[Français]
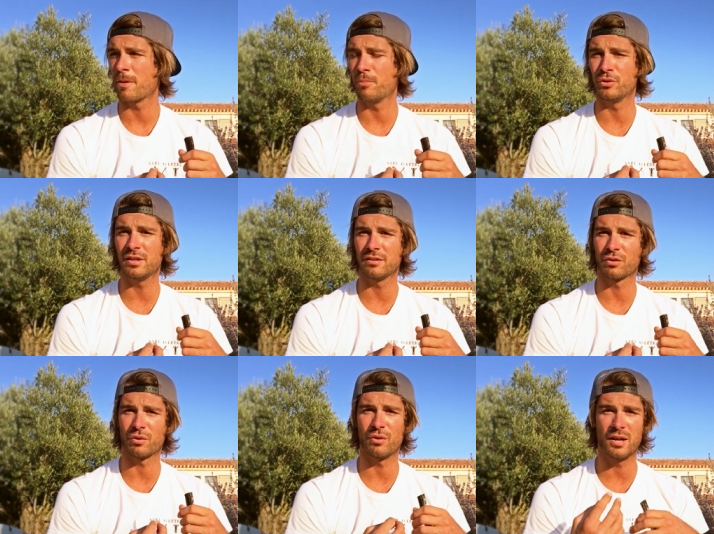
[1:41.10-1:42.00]

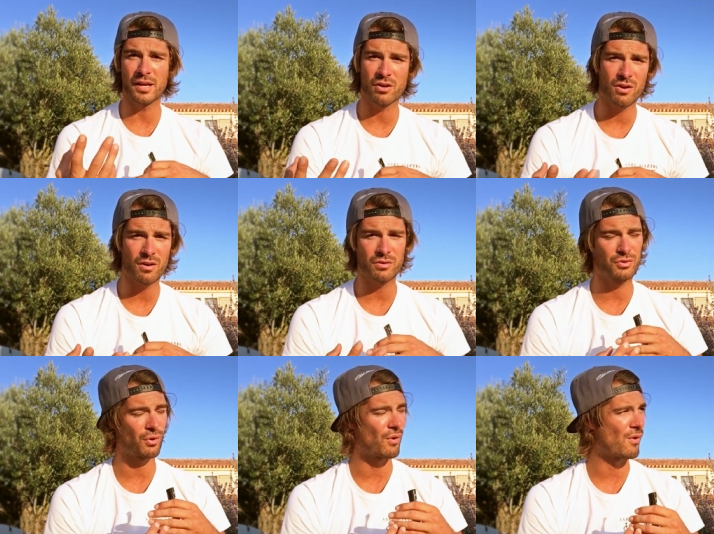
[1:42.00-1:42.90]
peut-être euh, l'école,
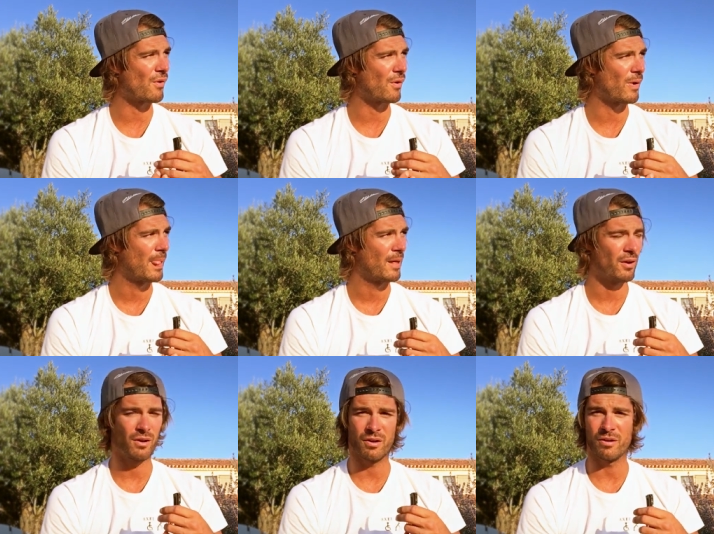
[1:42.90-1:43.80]
durant
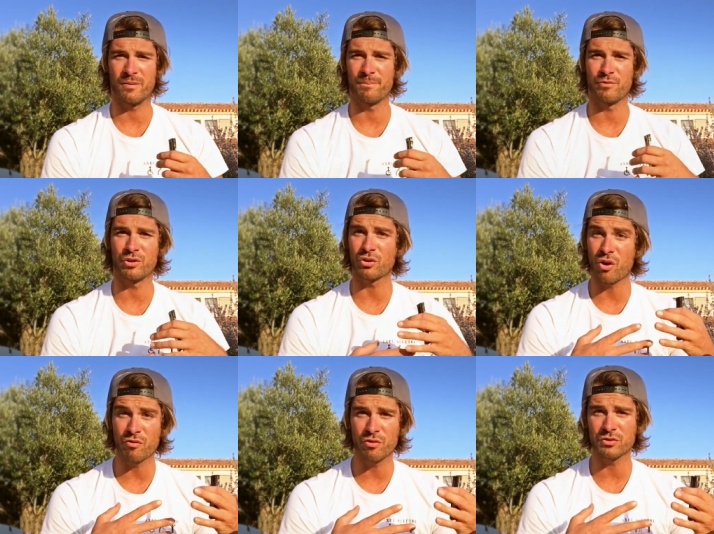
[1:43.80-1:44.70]
euh,
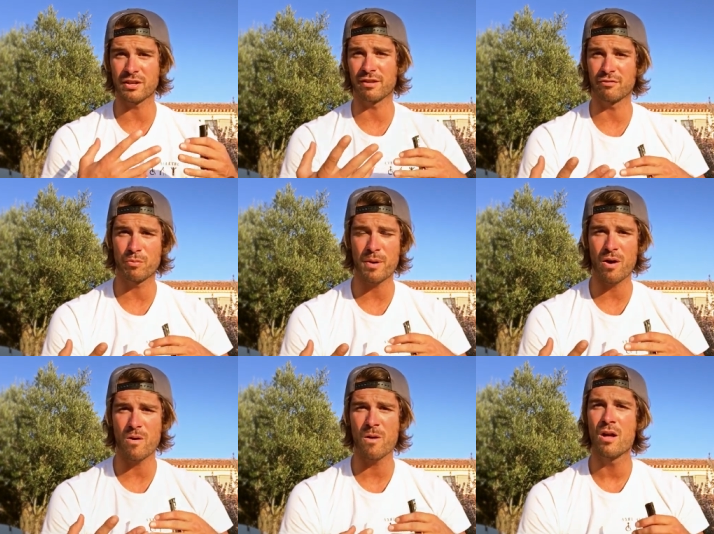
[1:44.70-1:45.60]
votre enfance avec vos
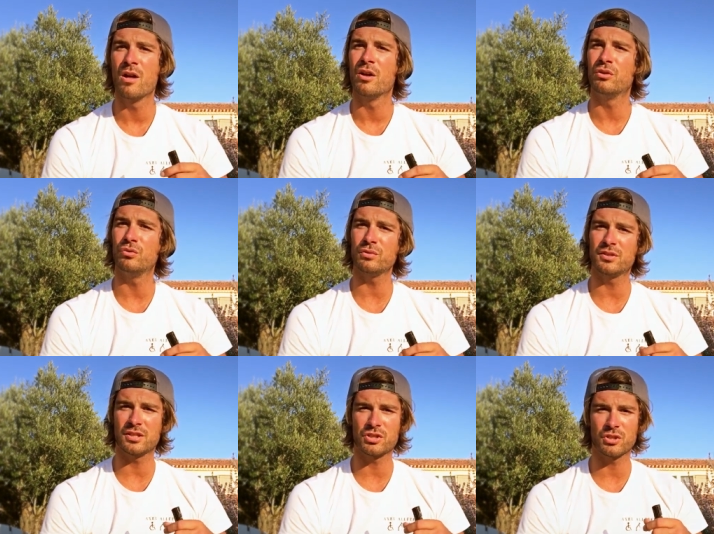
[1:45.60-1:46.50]
parents. Toutes
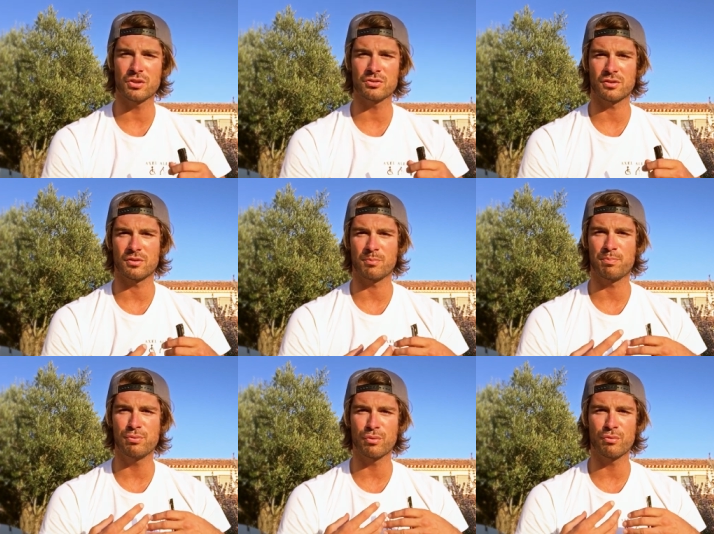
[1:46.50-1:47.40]
ces choses
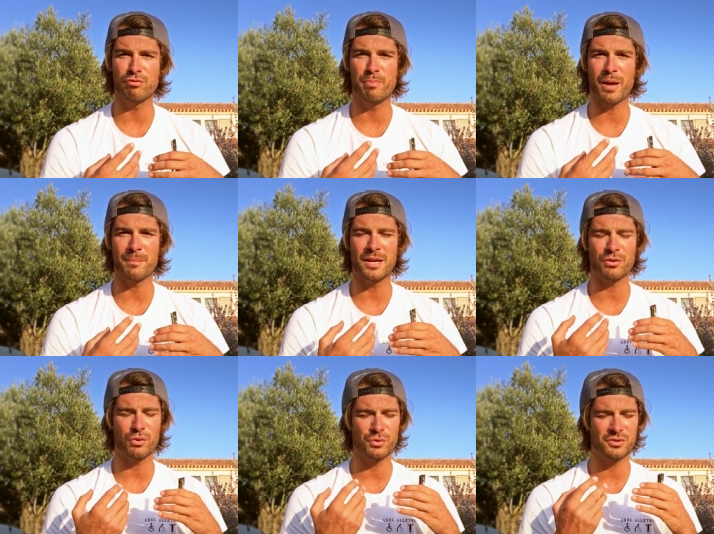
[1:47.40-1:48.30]
pourront vous
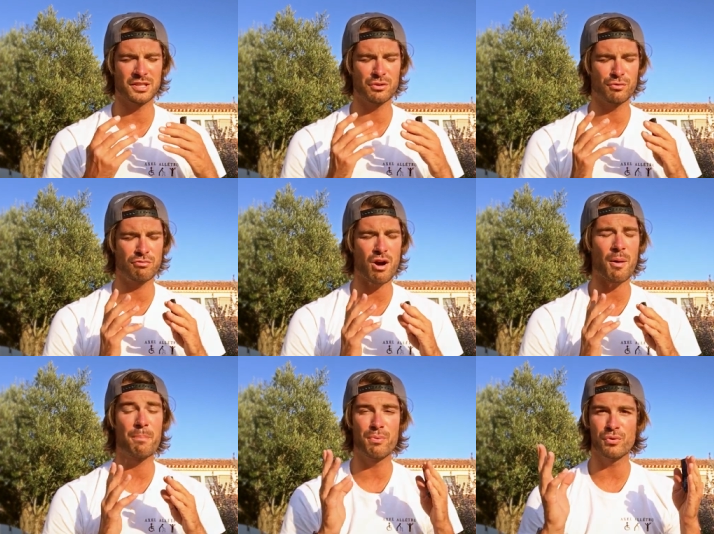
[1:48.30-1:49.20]
permettre aussi de
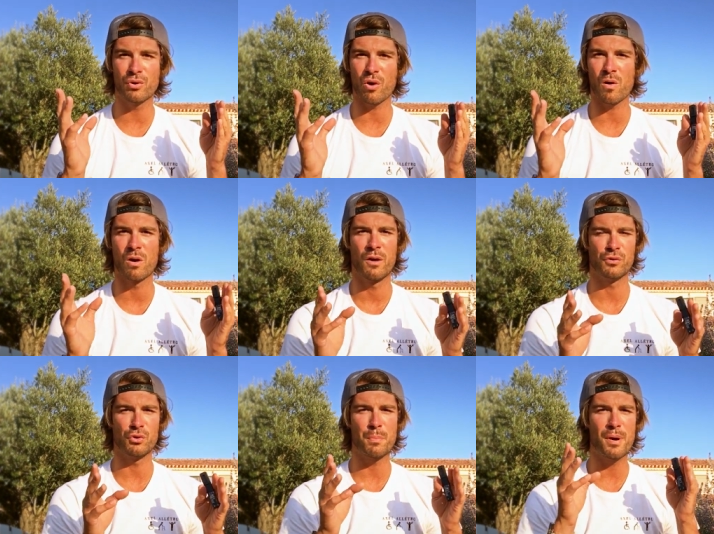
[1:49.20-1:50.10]
voir plus grand,
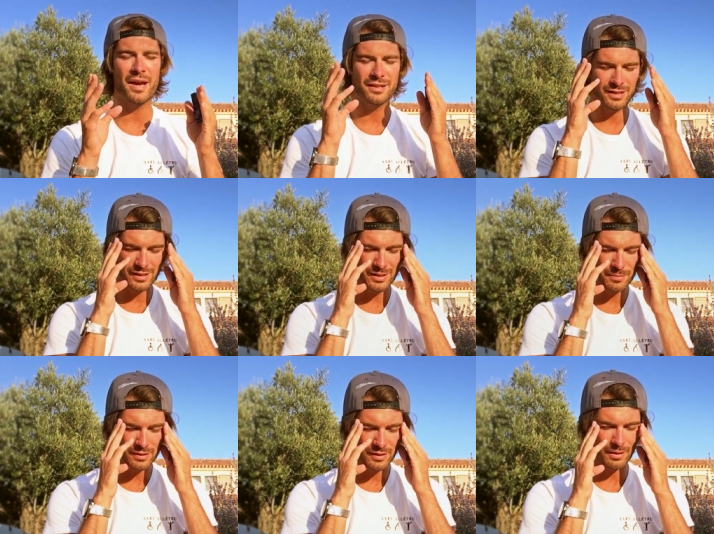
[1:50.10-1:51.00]
de ne pas être
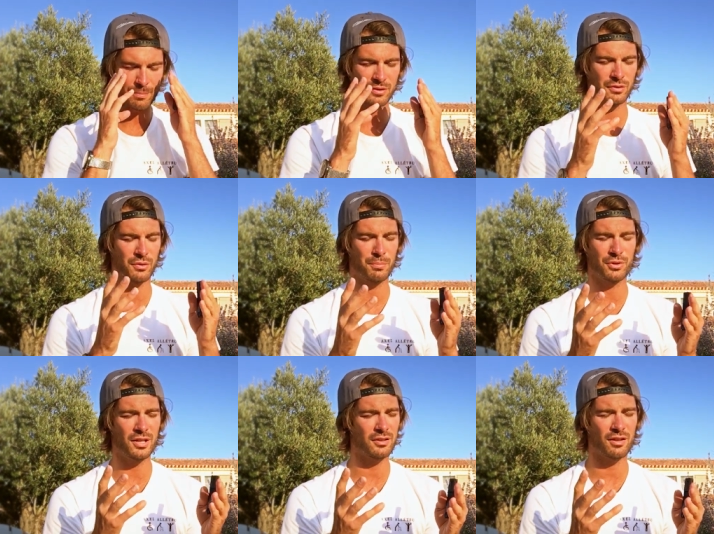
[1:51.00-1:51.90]
limité, parce que
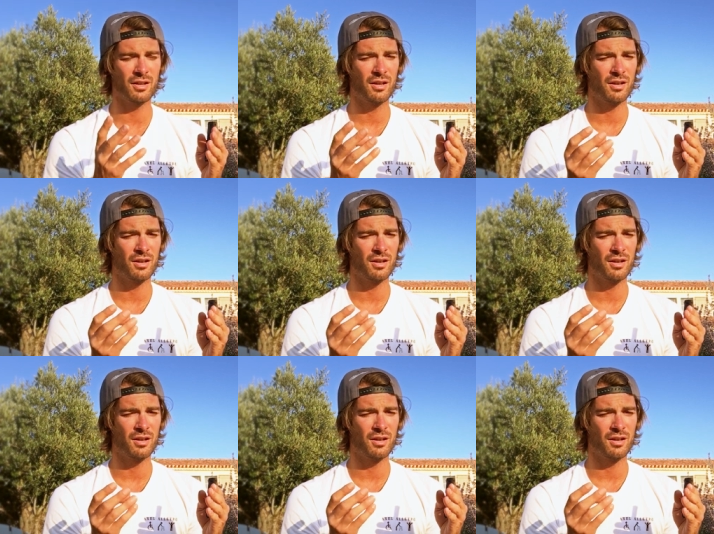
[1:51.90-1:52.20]
peut-être